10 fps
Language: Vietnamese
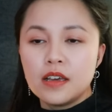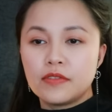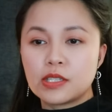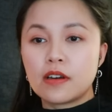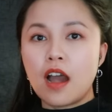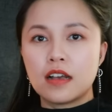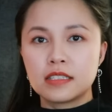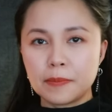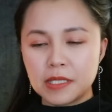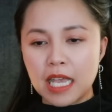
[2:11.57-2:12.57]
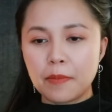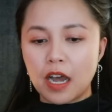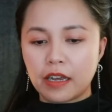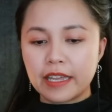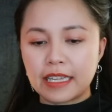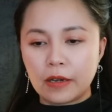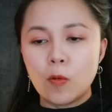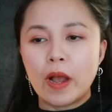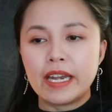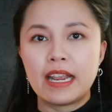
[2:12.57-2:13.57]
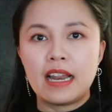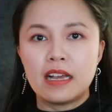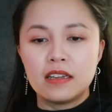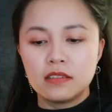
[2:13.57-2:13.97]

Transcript: và sau đó họ sắp xếp ở cái cảnh quay này là